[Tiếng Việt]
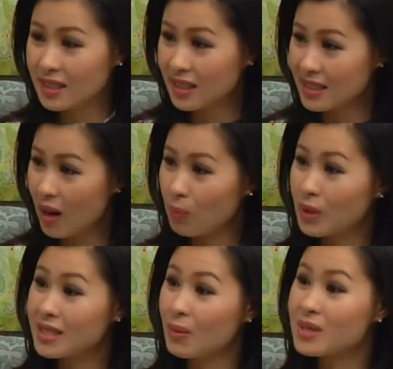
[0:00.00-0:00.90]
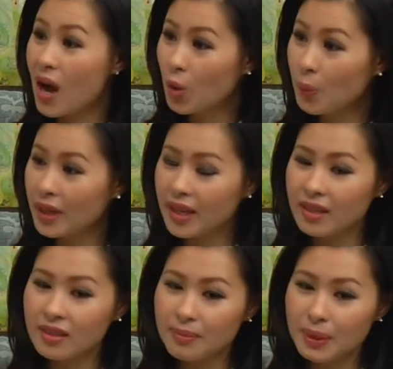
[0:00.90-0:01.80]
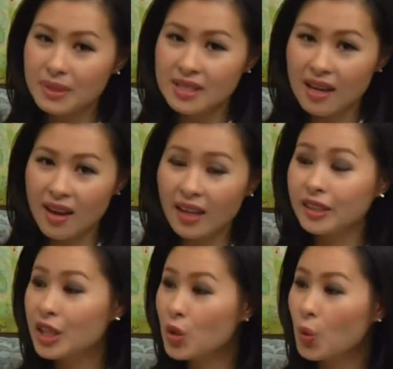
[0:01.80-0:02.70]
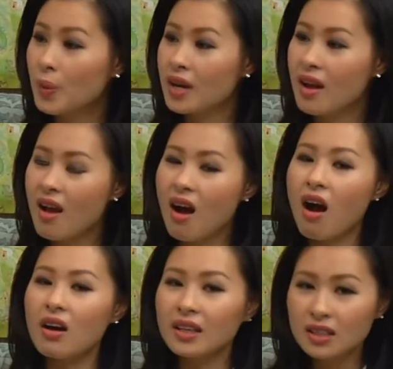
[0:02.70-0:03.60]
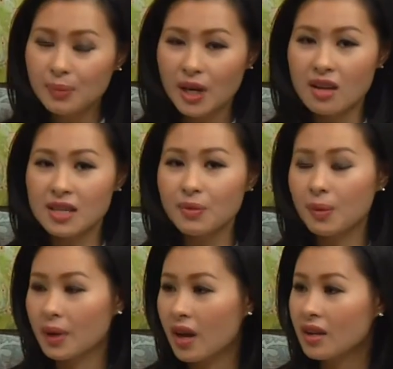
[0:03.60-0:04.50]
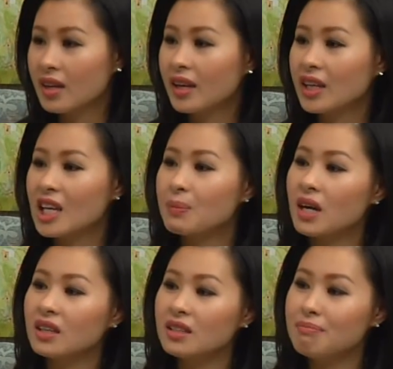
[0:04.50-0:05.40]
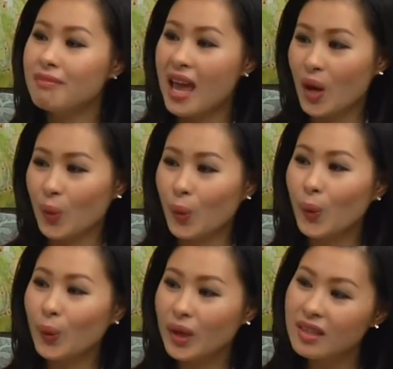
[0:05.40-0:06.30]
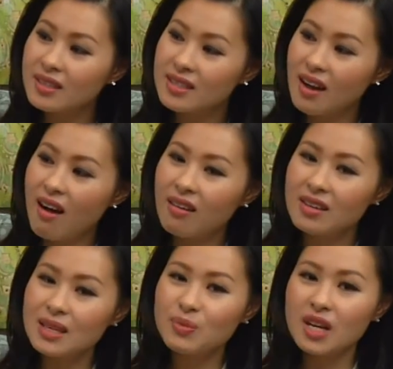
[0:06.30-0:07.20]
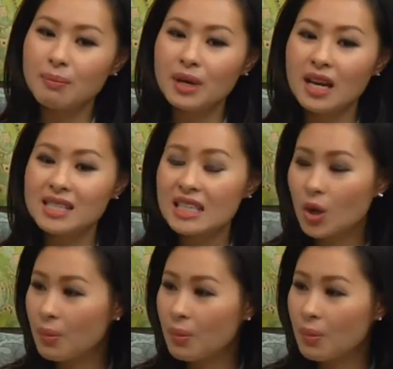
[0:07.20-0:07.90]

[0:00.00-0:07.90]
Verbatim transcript: người chồng người chồng sau của mình đi người mình sẽ hay là người yêu của mình họ đã thương mình họ chấp nhận mình hết nhưng mà người mẹ của cái người đó có chấp nhận mình là single